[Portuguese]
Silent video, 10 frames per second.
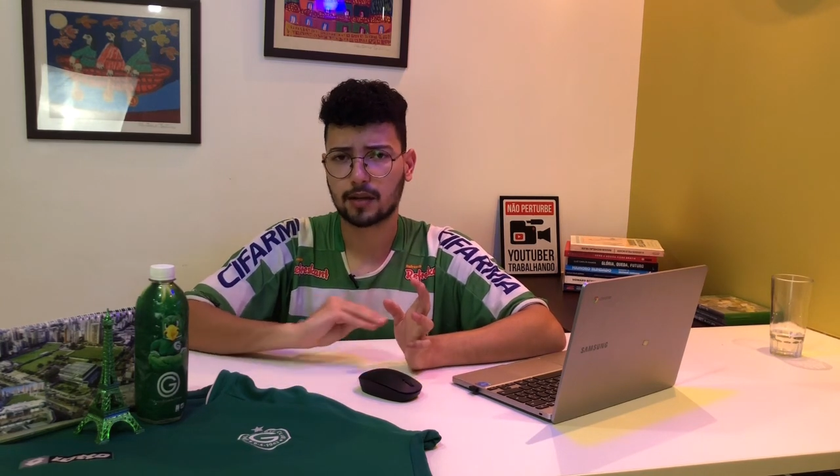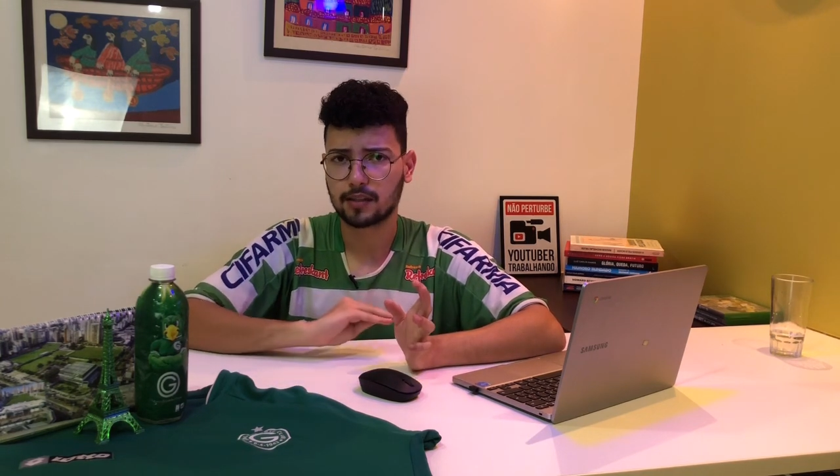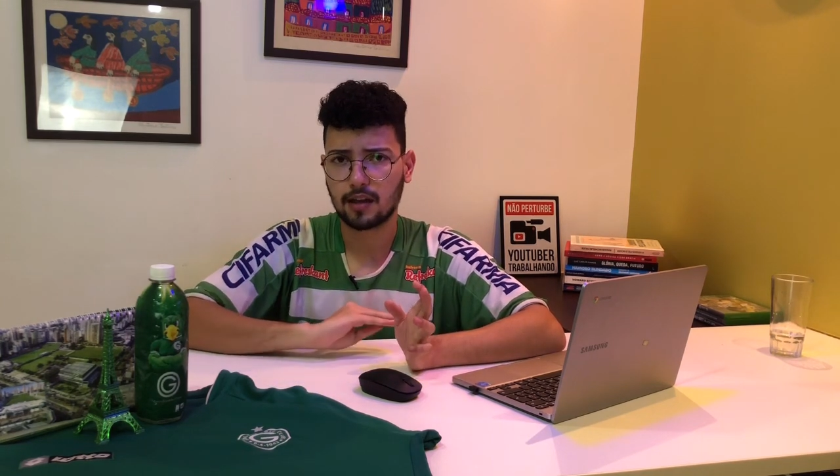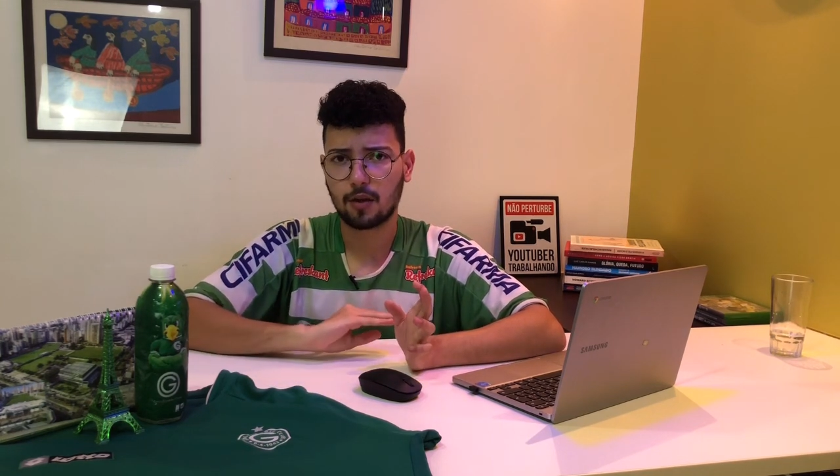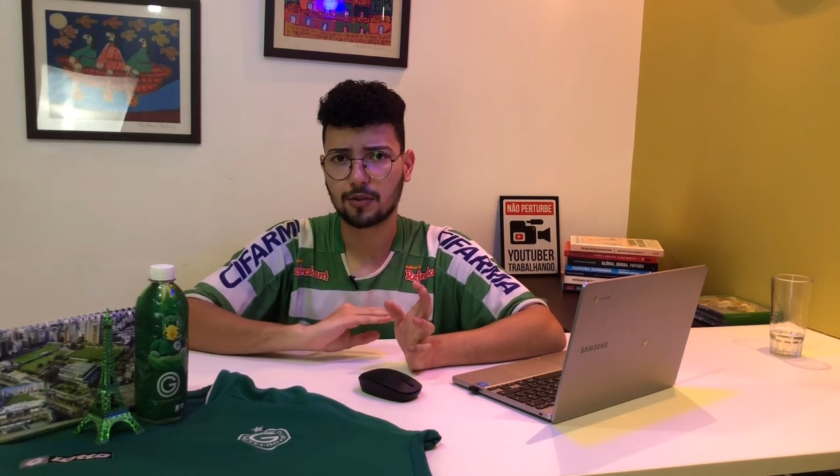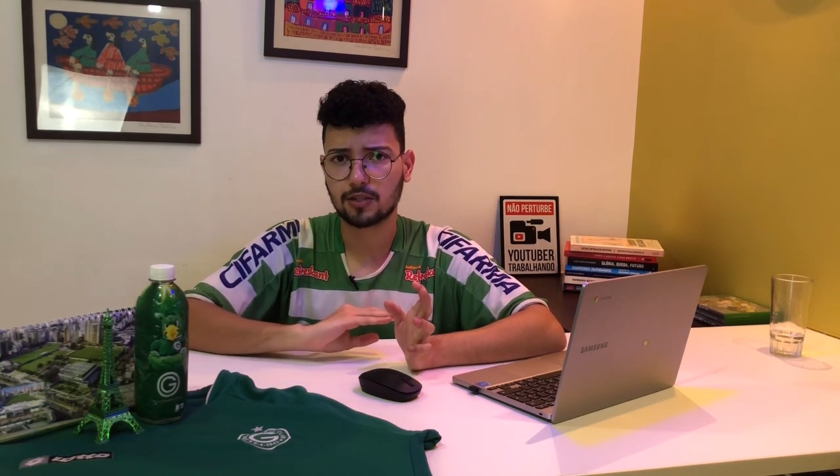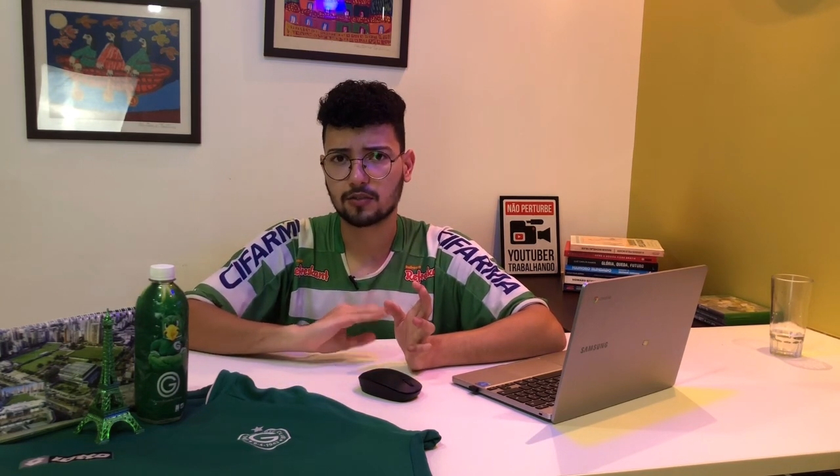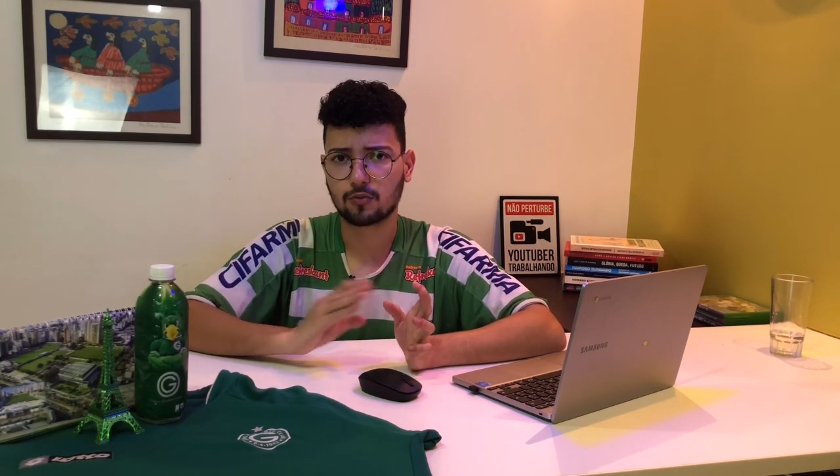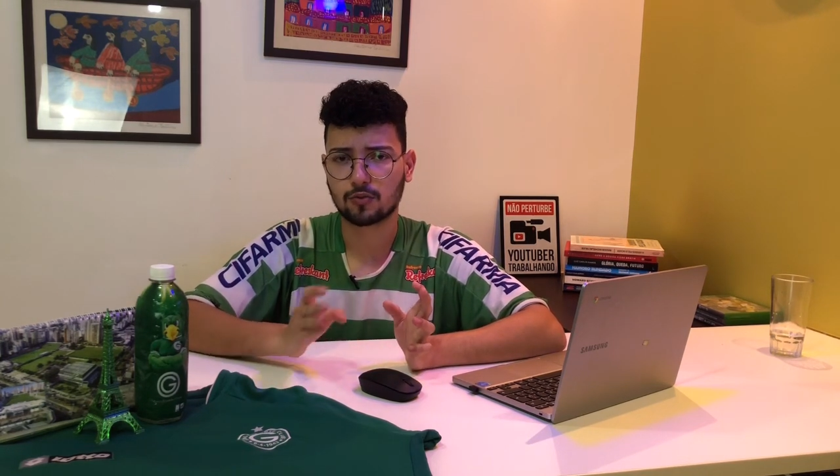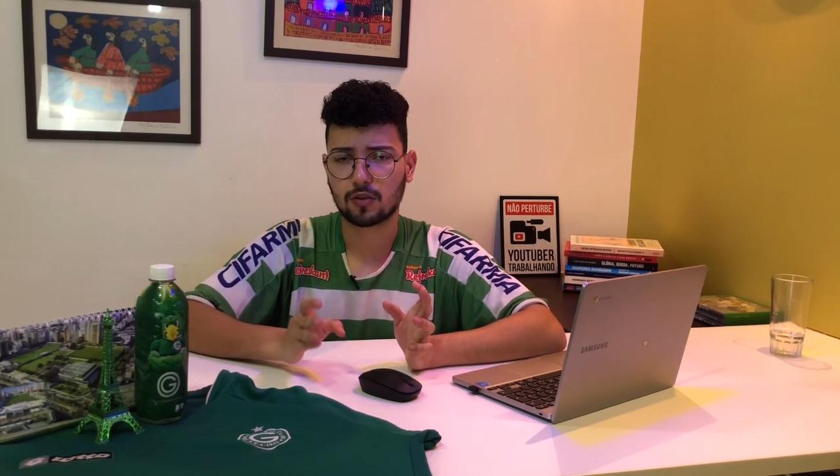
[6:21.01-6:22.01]
para dar realmente
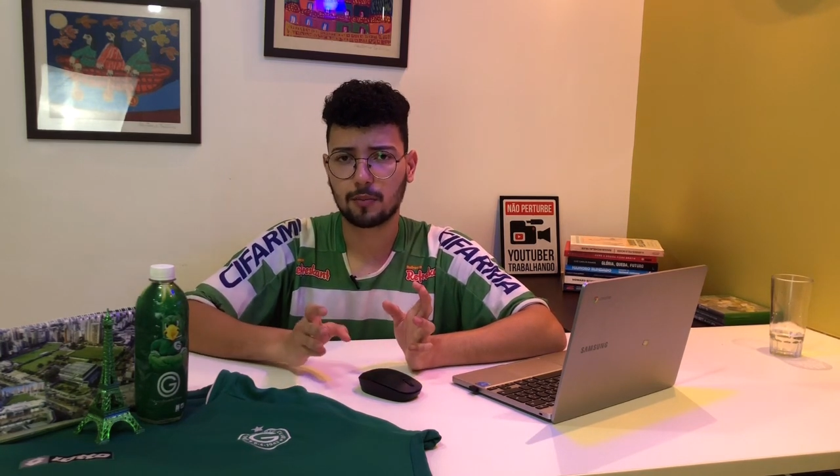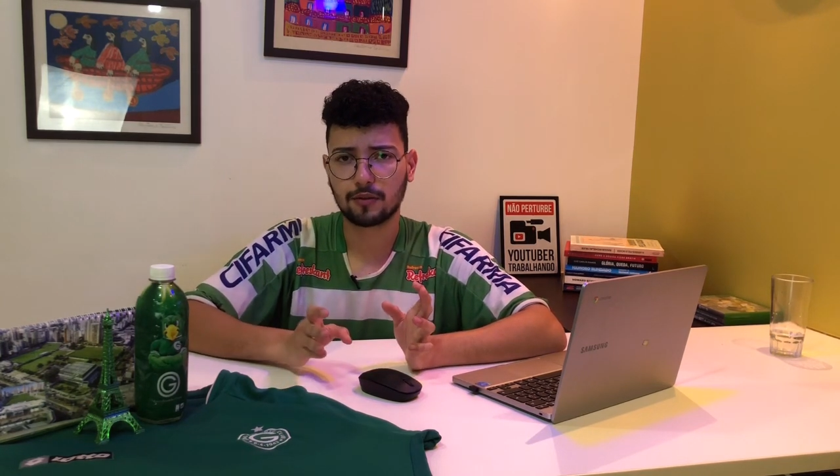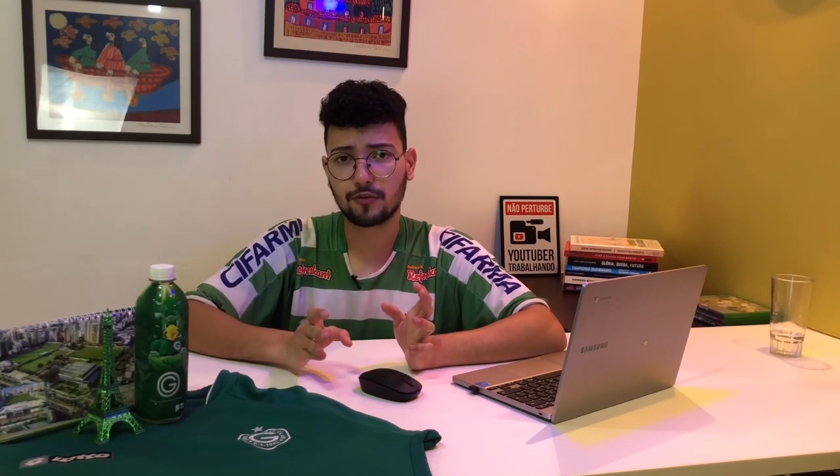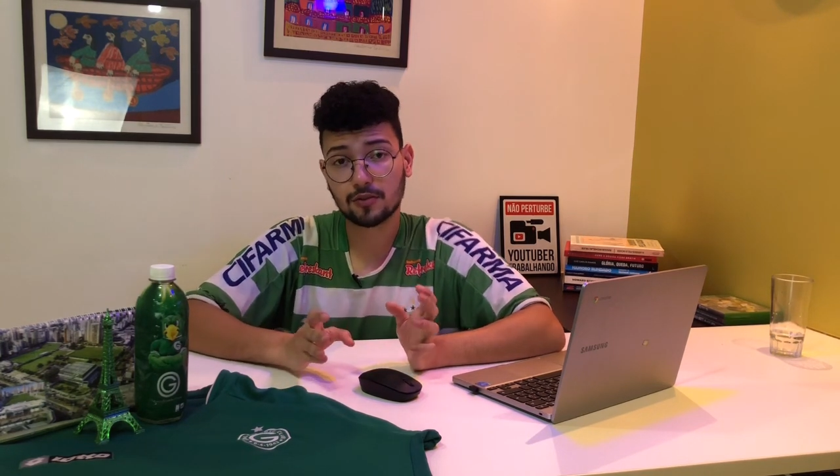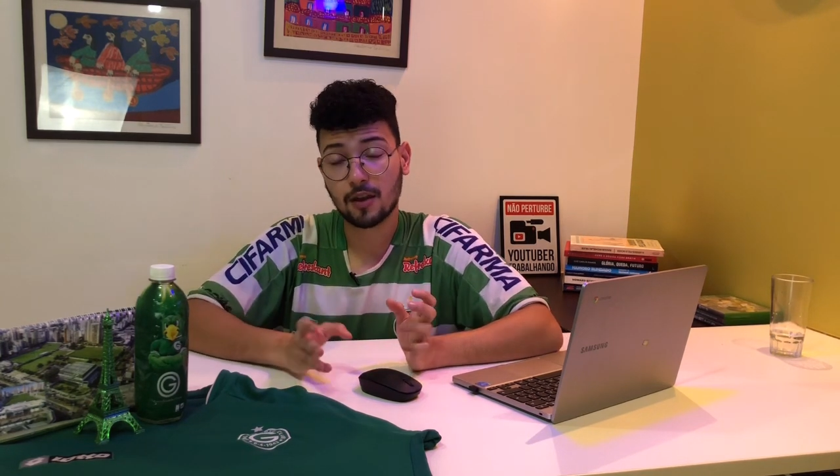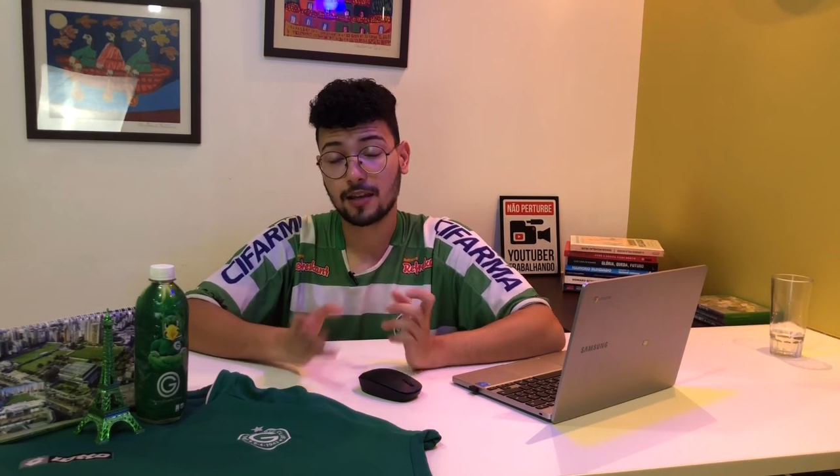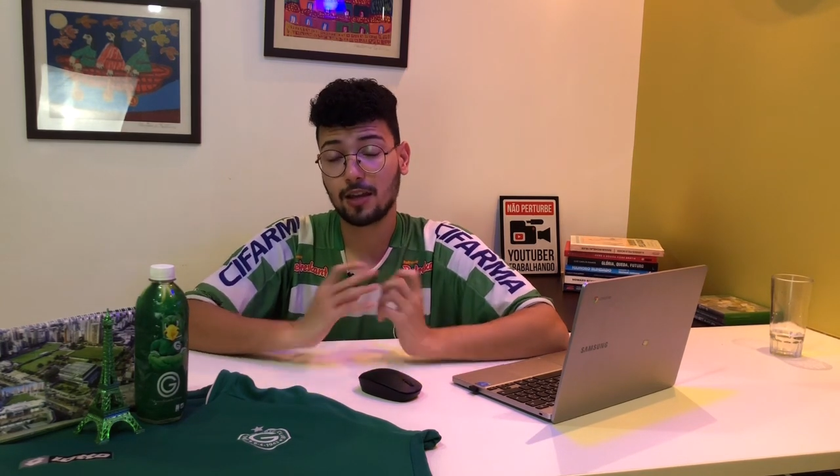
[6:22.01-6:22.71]
esse condicionamento físico.